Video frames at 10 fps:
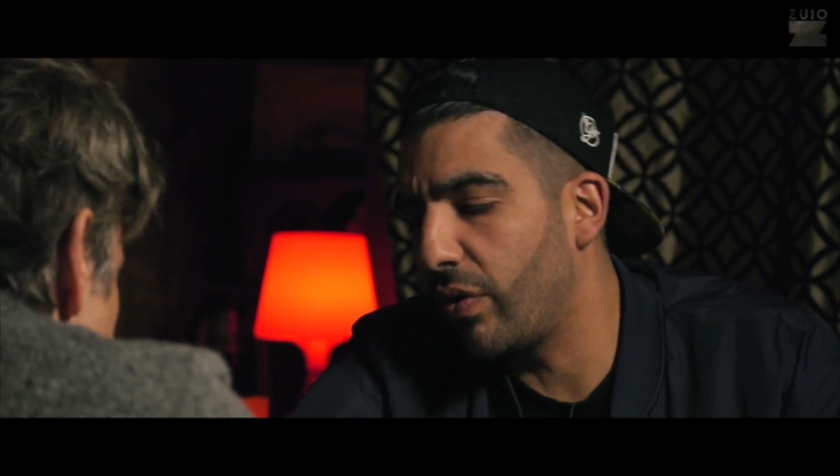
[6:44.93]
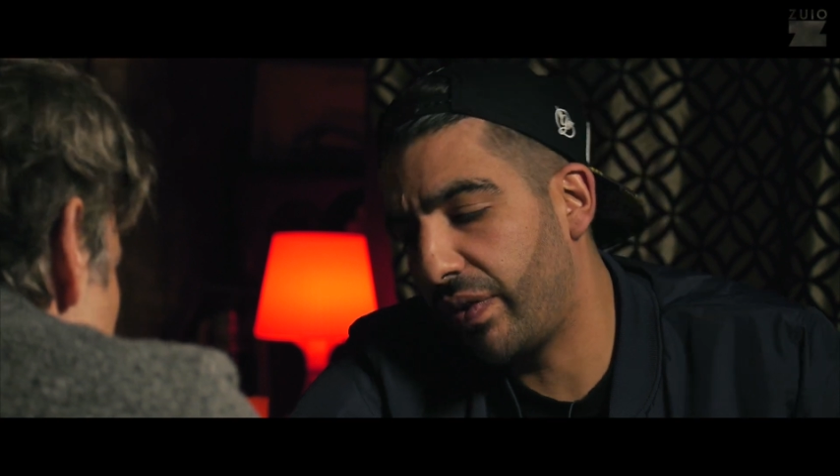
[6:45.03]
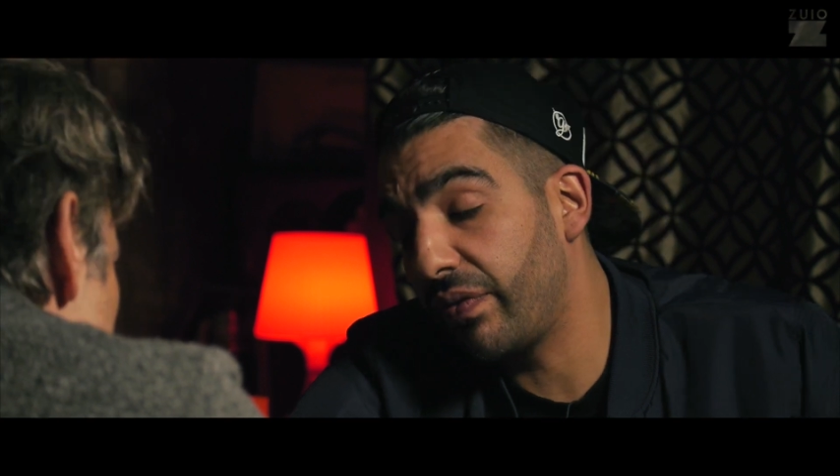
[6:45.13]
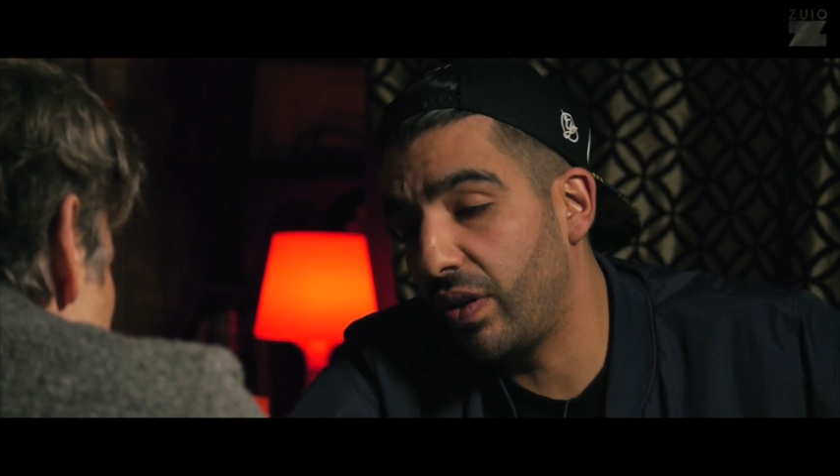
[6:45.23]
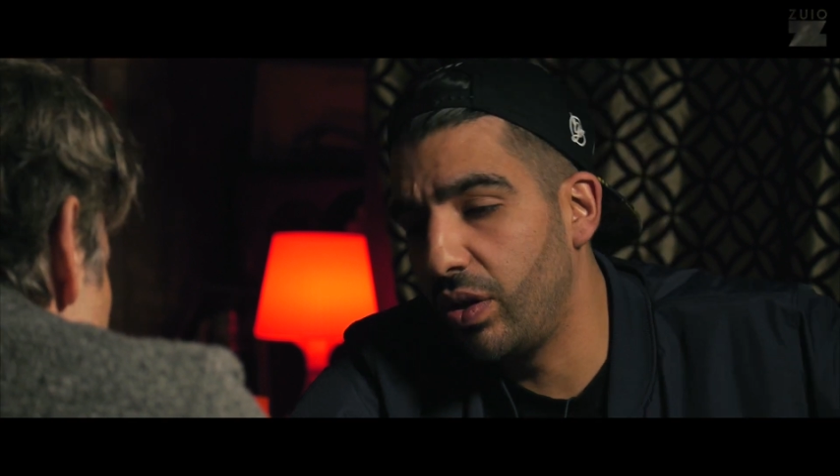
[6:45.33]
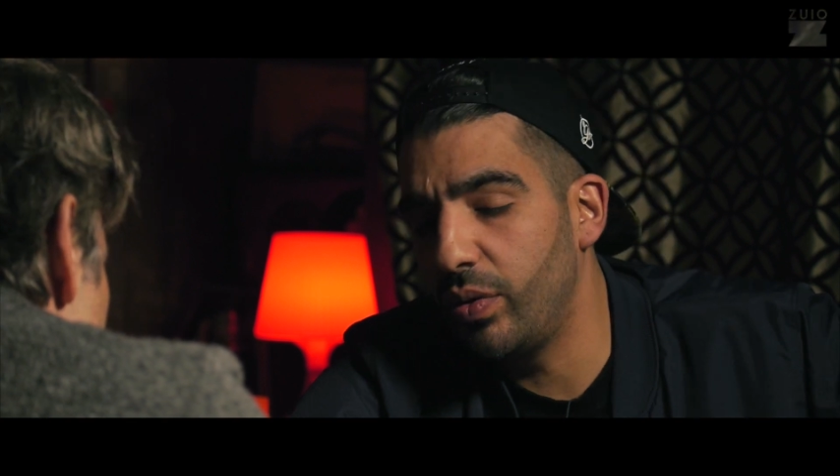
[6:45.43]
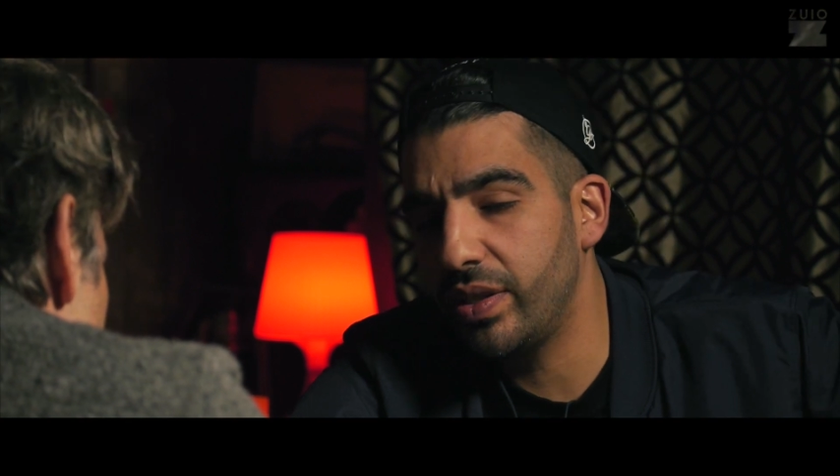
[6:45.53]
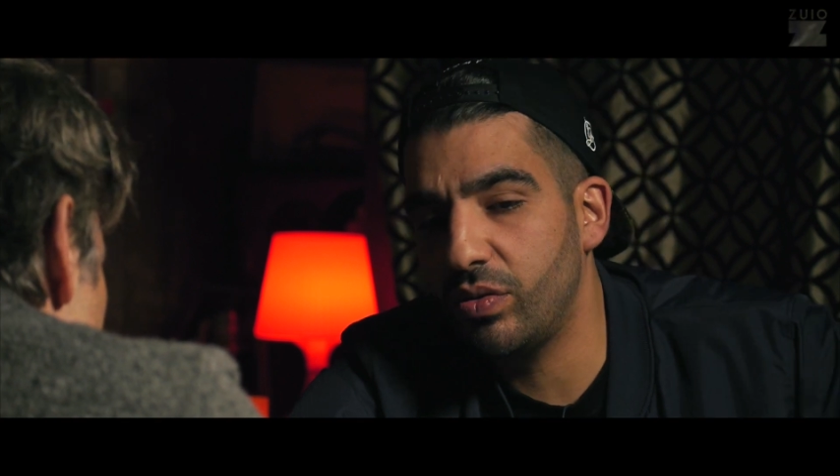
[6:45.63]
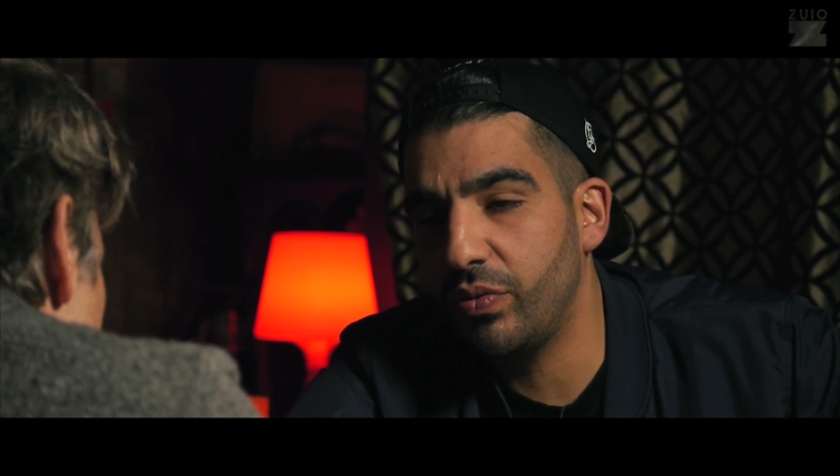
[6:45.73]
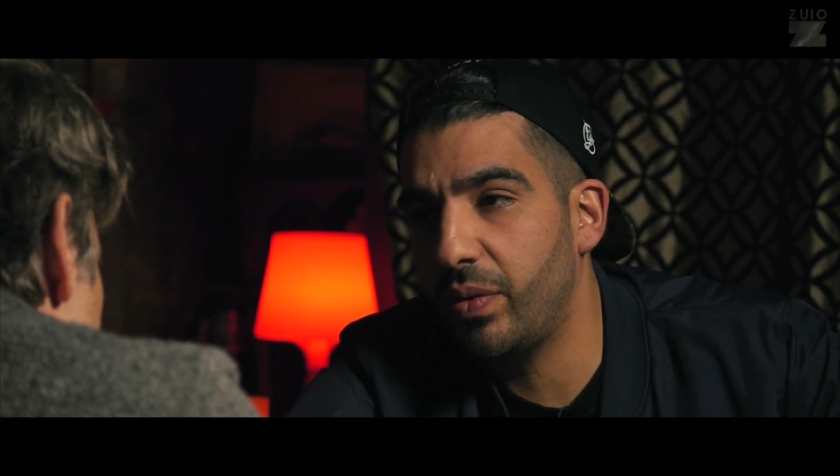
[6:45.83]
auf jeden Fall
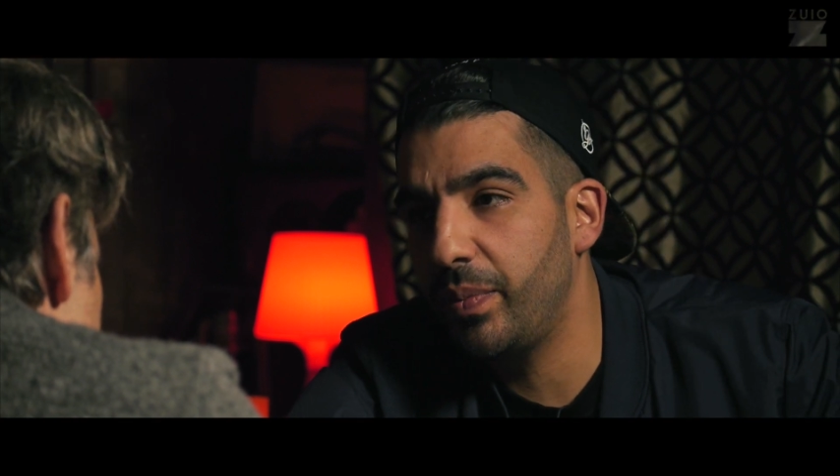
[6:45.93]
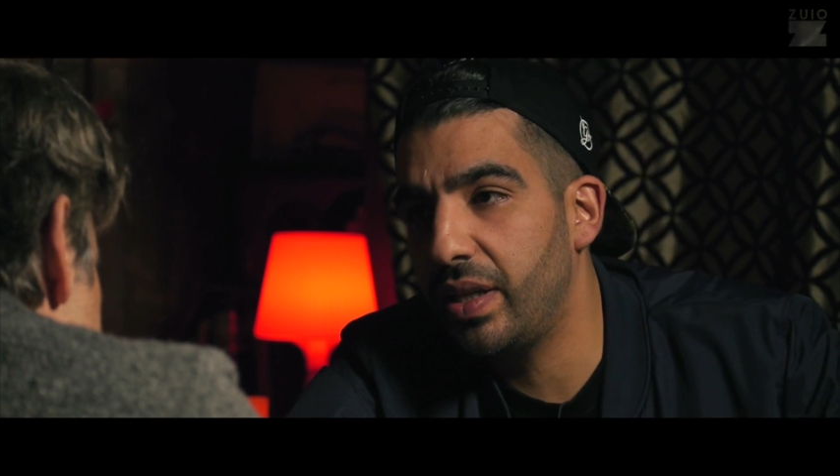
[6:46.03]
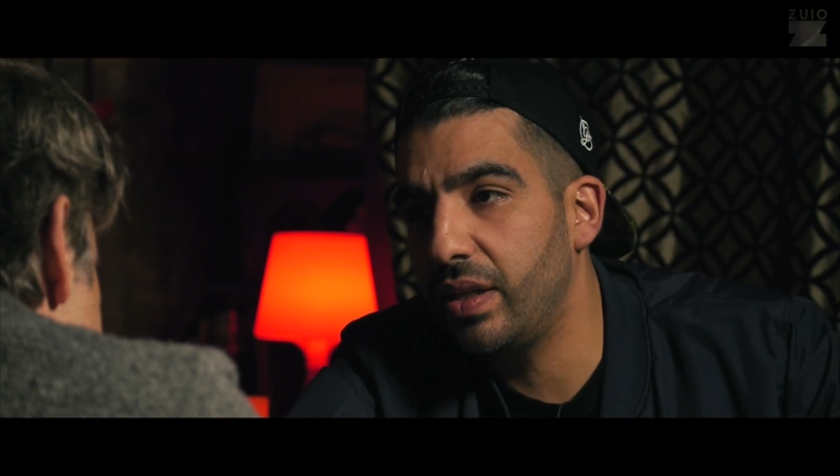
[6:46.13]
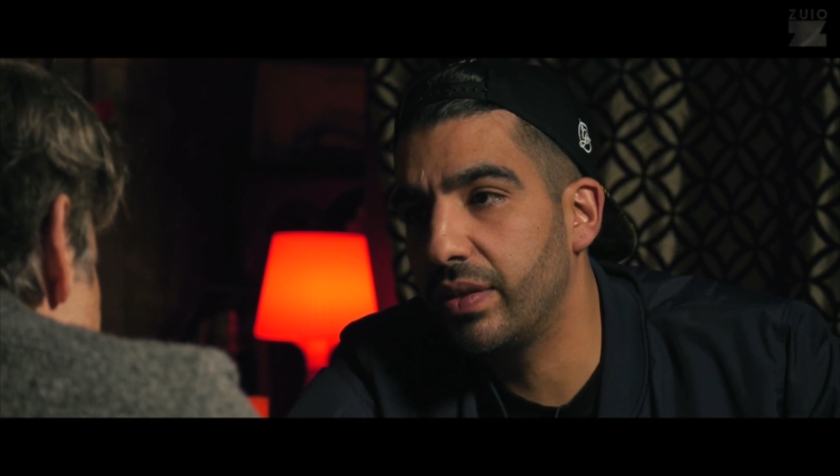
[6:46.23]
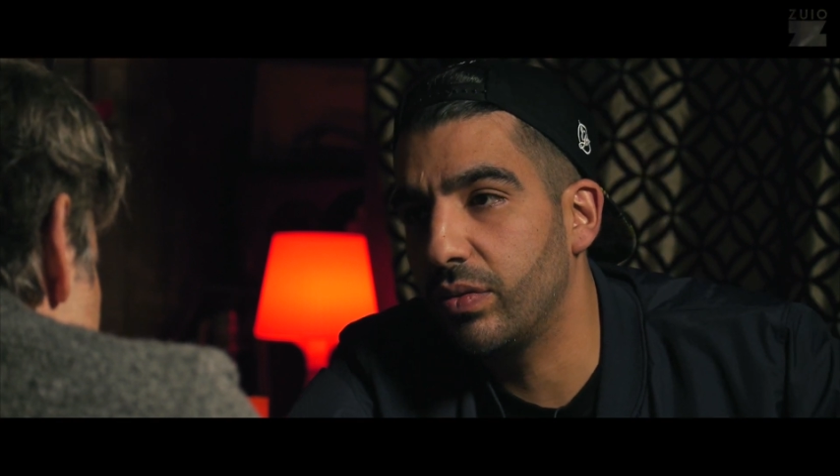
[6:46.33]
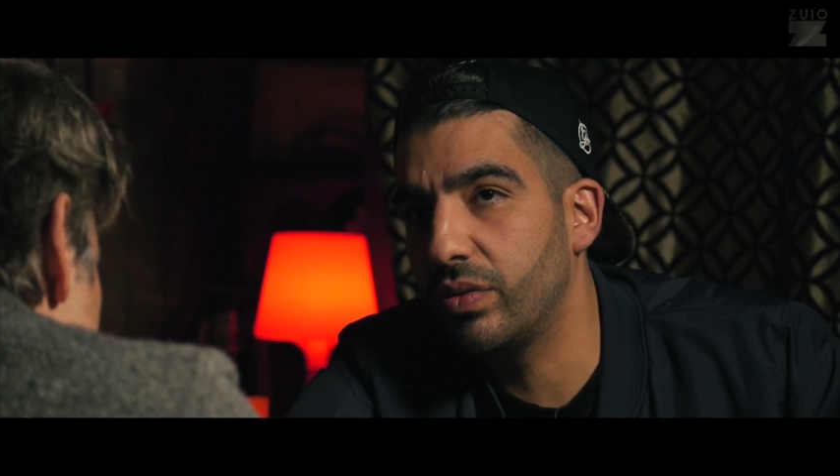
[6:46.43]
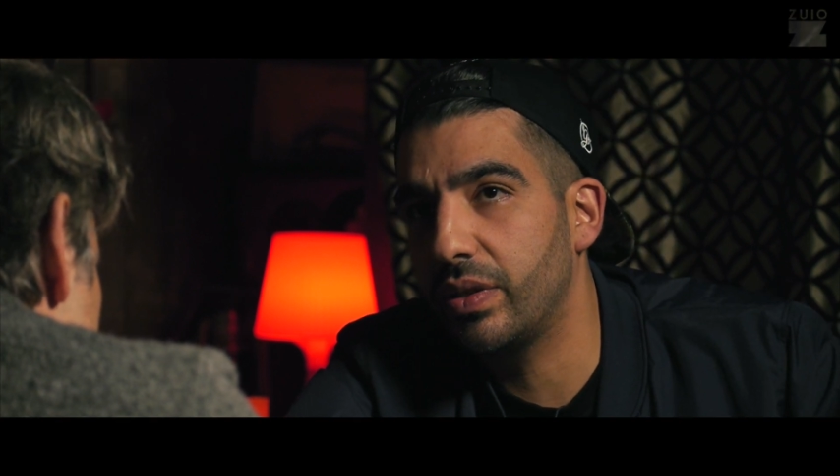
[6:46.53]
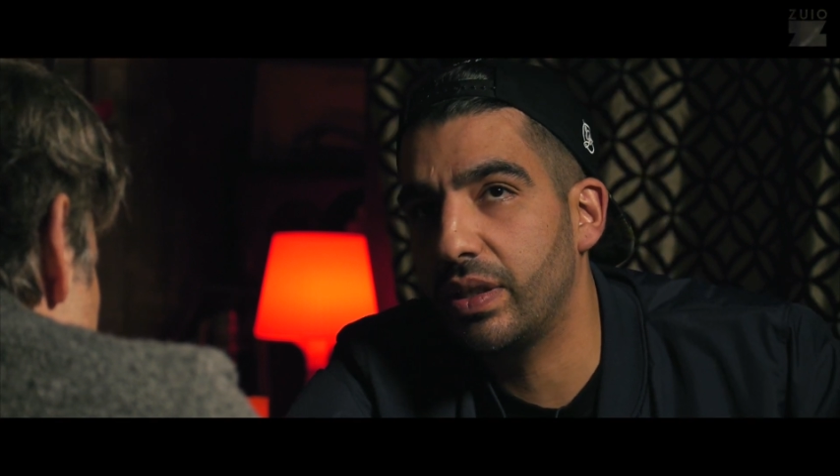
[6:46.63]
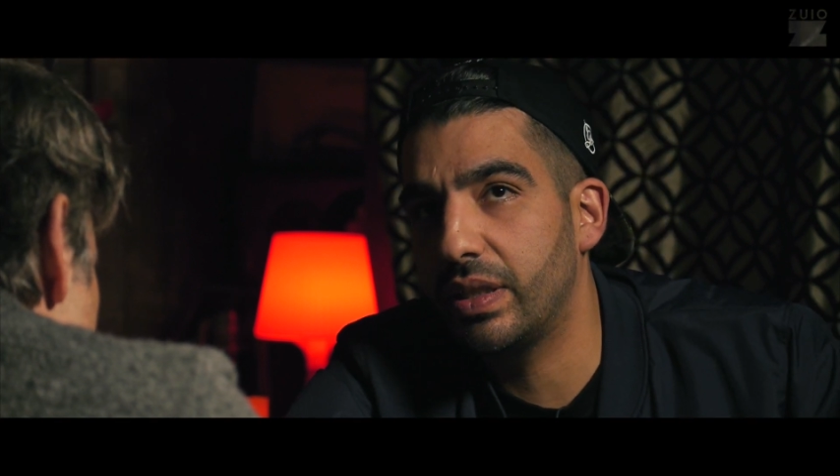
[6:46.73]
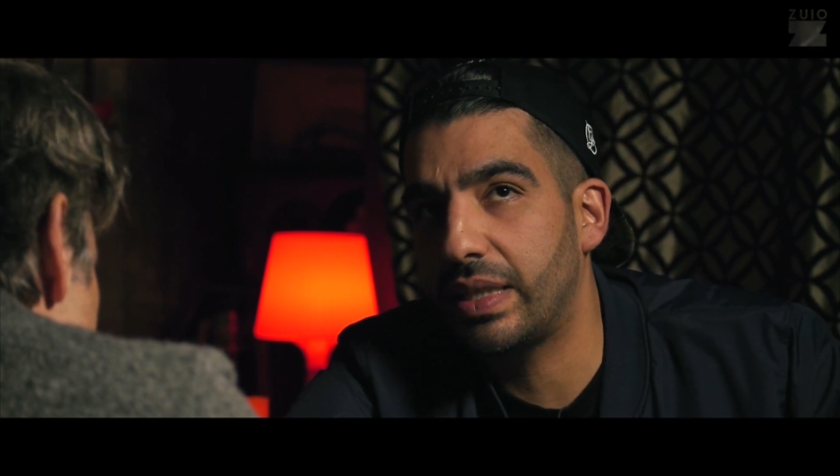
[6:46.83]
Lyrics zu vermitteln und äh,